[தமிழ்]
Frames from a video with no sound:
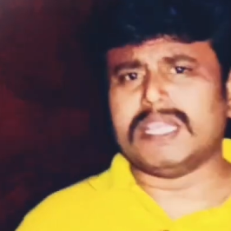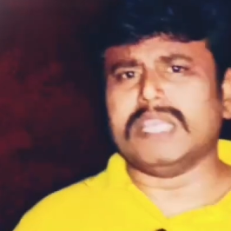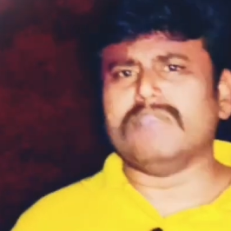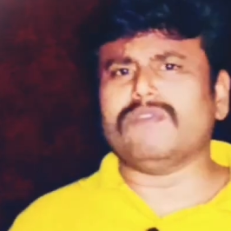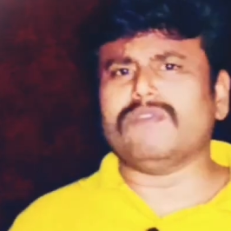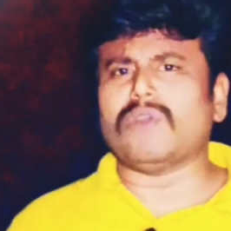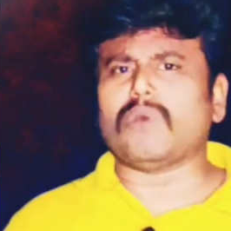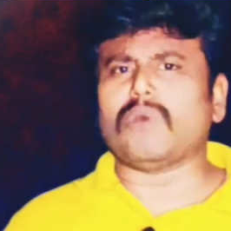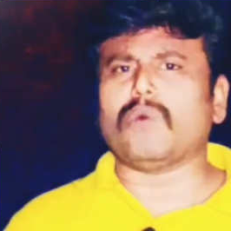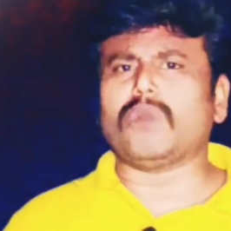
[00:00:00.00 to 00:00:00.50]

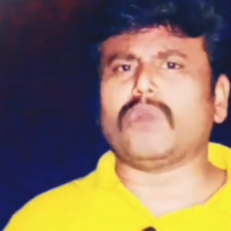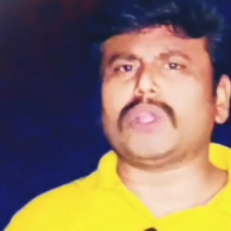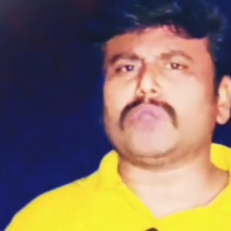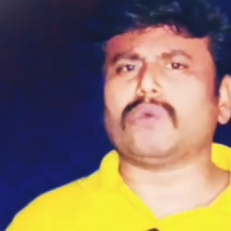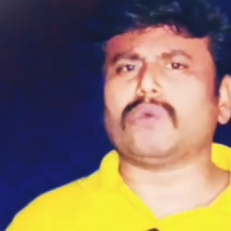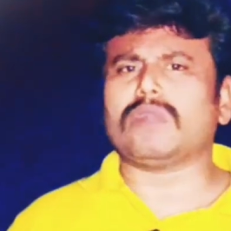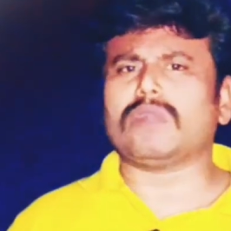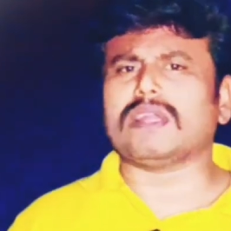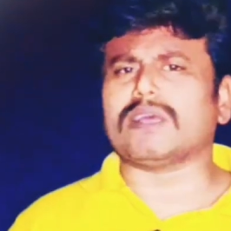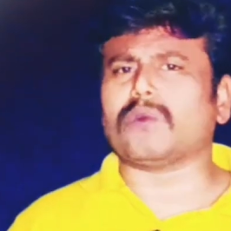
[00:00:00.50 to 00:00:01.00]
இவ்வளோ
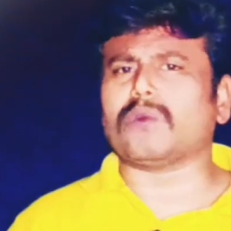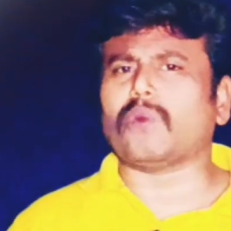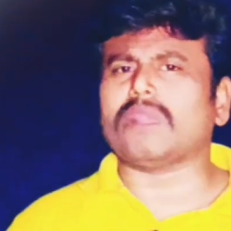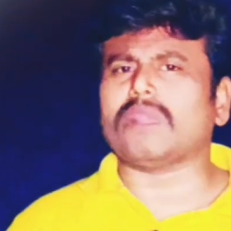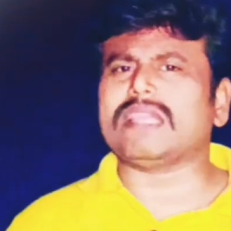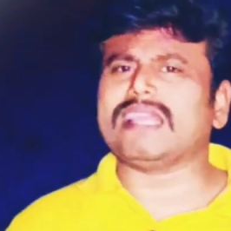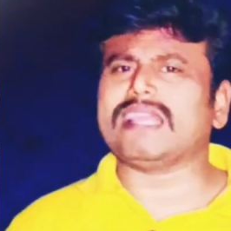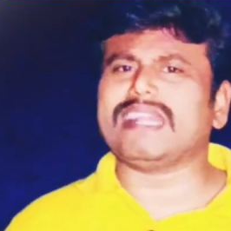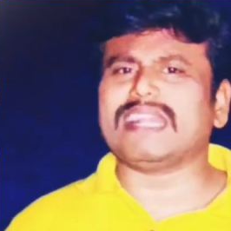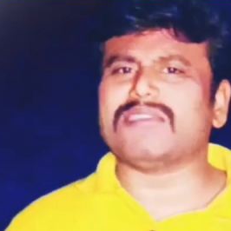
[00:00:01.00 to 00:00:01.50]

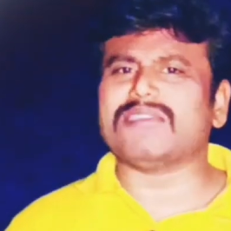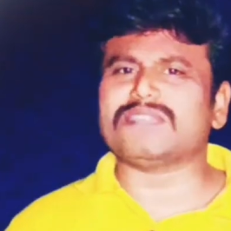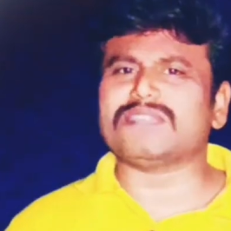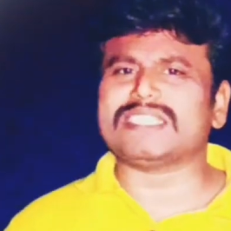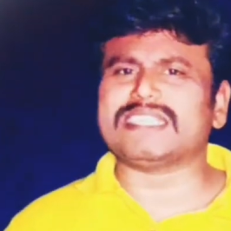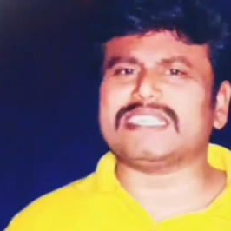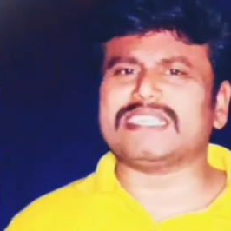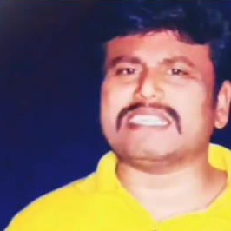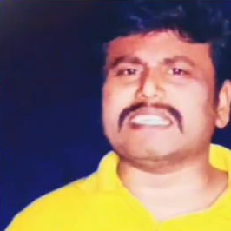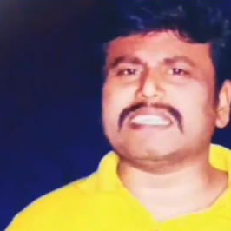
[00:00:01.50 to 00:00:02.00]
கூட்டத்துக்குள்ளே எல்லாம்
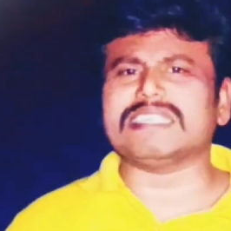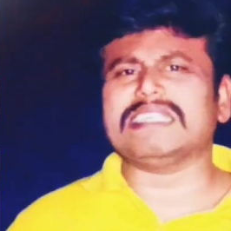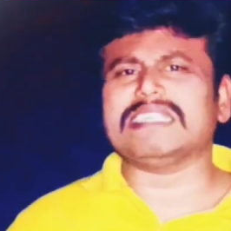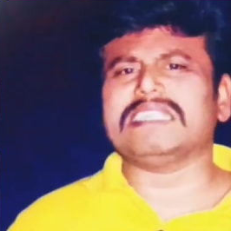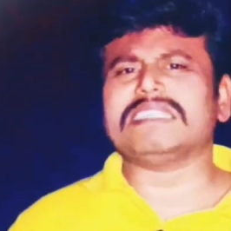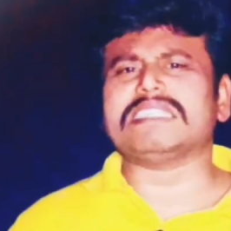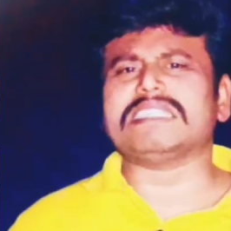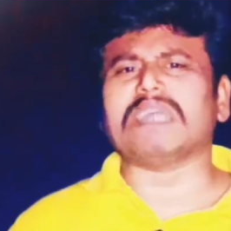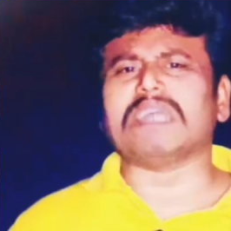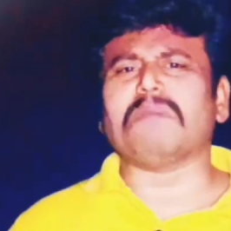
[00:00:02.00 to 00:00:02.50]
வச்சுக்கிட்டு
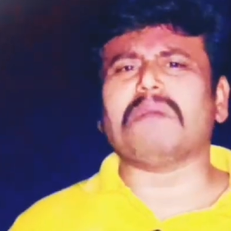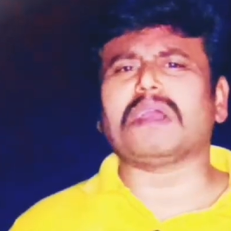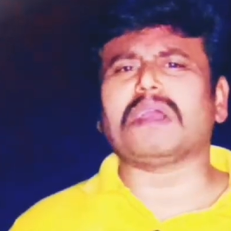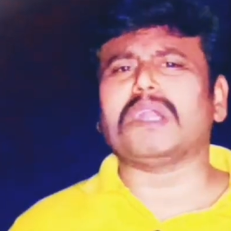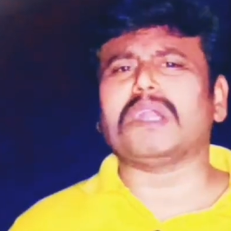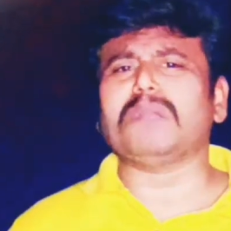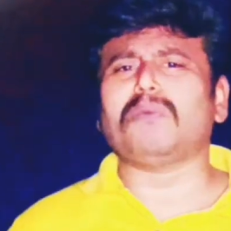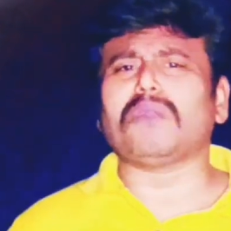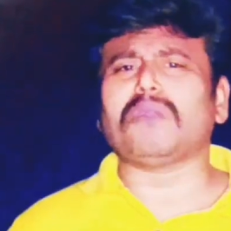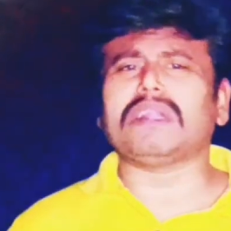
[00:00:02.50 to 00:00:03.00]
செம்ம
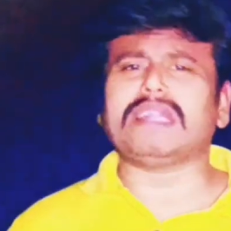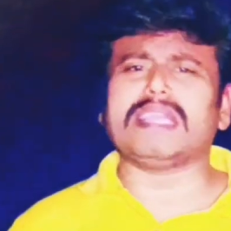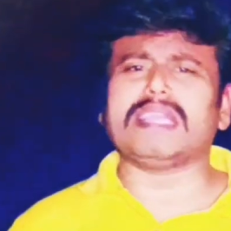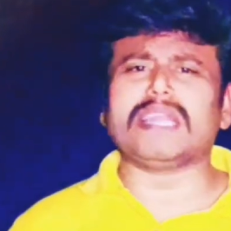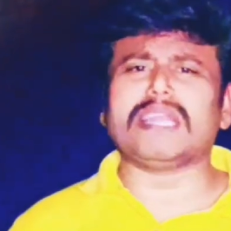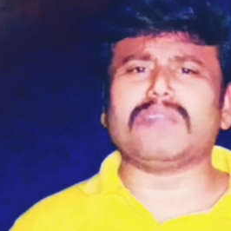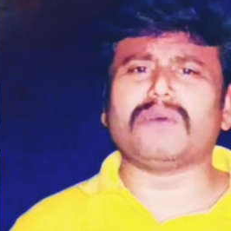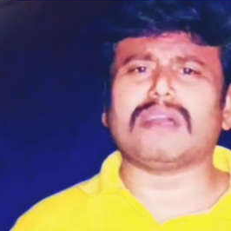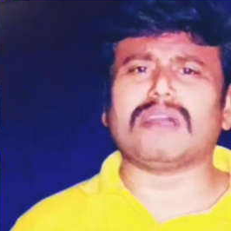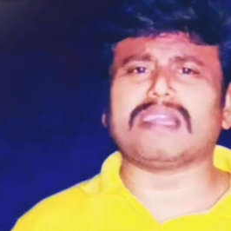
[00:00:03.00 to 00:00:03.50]
கடுப்போட
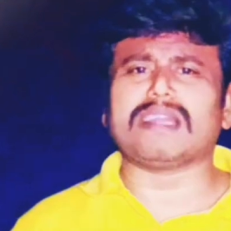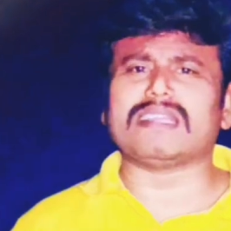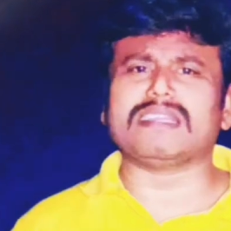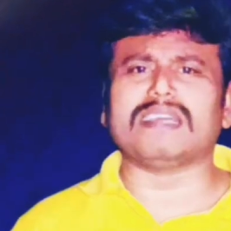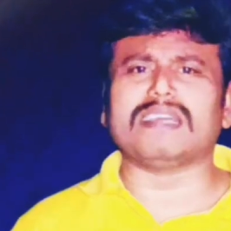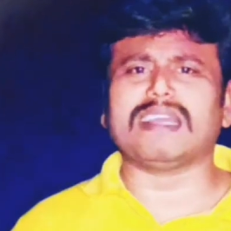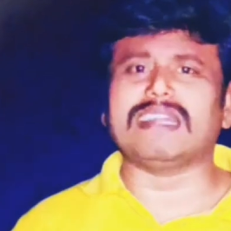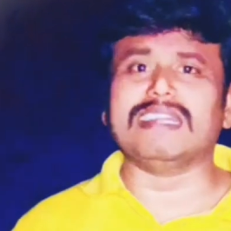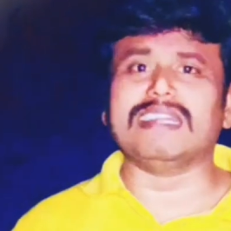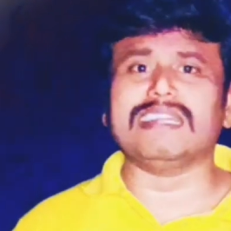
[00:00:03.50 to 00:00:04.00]
டிக்கெட்
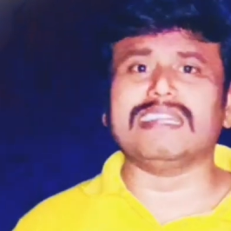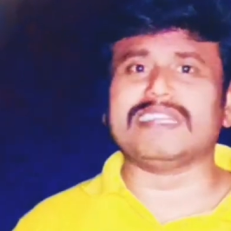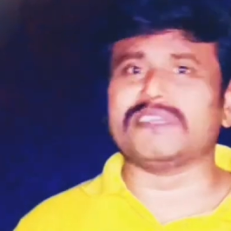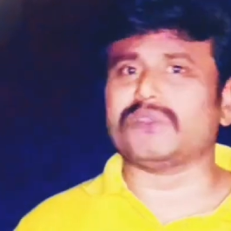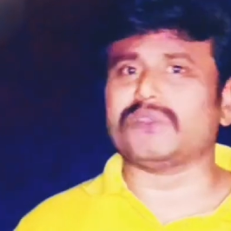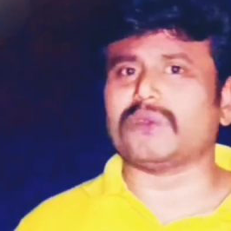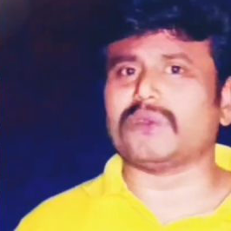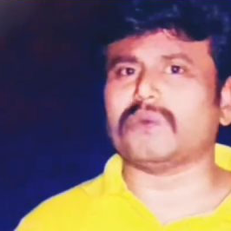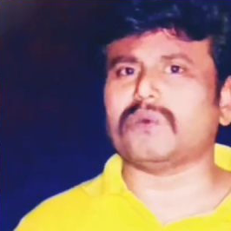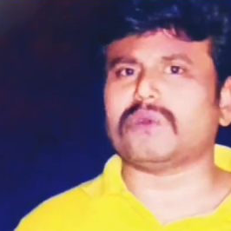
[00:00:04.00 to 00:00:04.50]
வாங்குறதுக்காக நின்றுட்டு
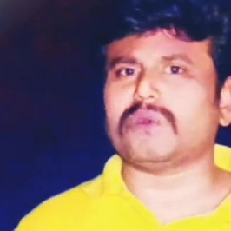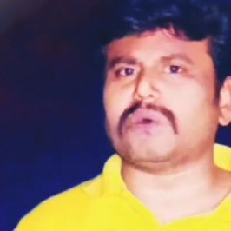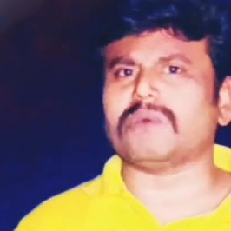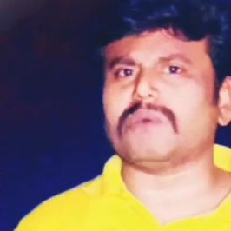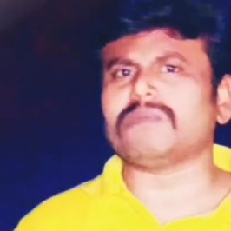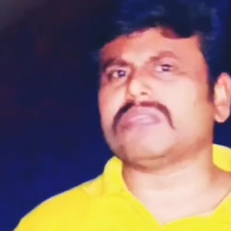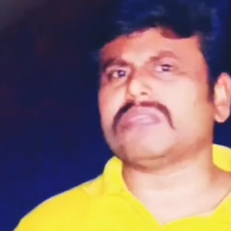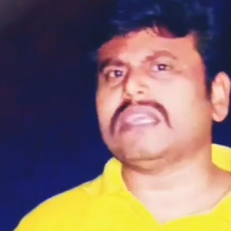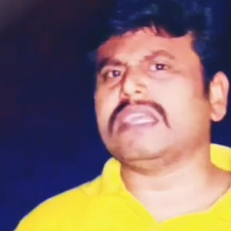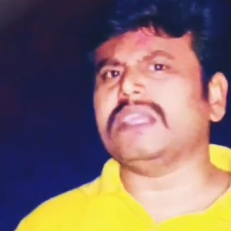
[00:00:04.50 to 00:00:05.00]
இருக்குது ஒரு
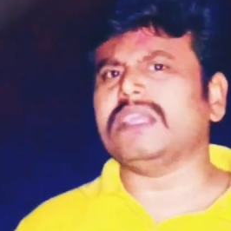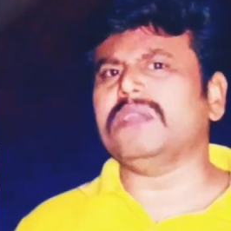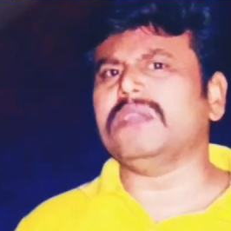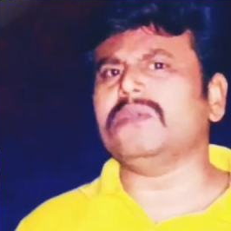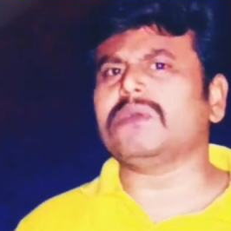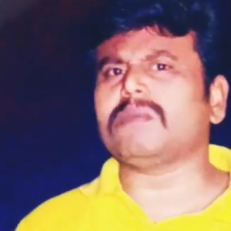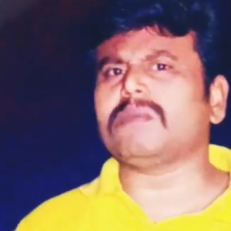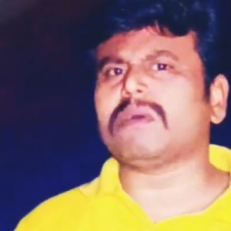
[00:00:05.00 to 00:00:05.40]
கூட்டம் இன்னொரு